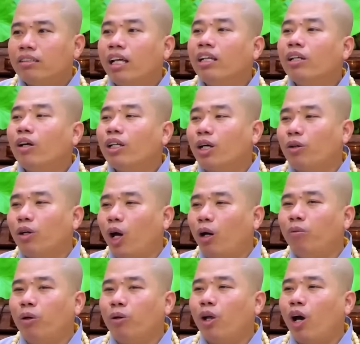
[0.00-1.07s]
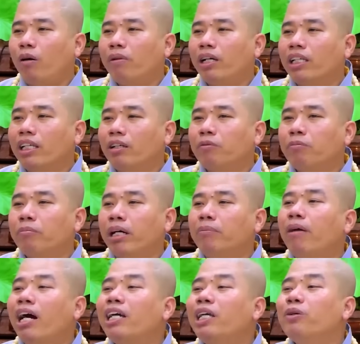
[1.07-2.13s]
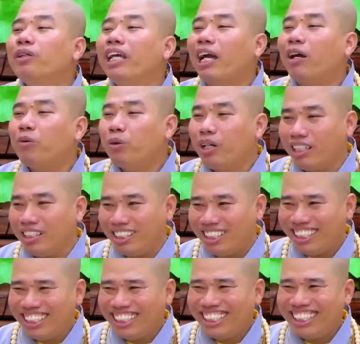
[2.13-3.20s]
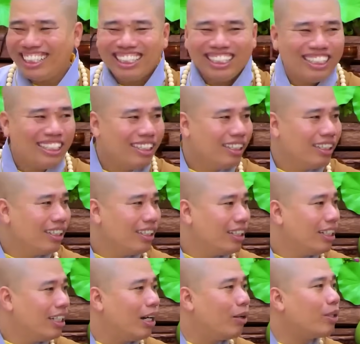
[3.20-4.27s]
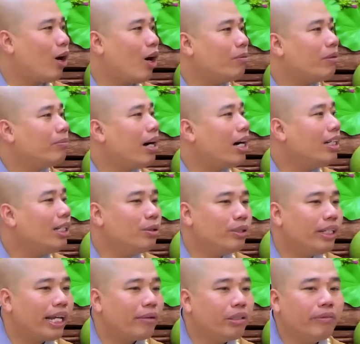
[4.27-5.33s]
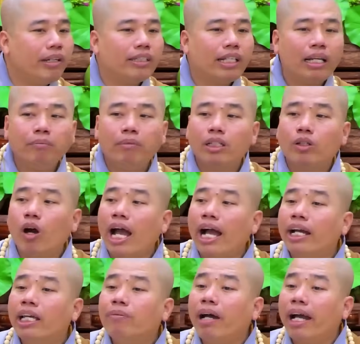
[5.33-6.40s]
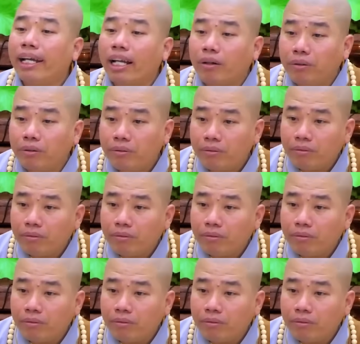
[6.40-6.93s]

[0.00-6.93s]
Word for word: tính nói câu lộn, hồi đó mà mình mới yêu nhau quên. Hồi đó mà mới yêu nhau quý vị thấy mình có ăn hiếp ai đâu.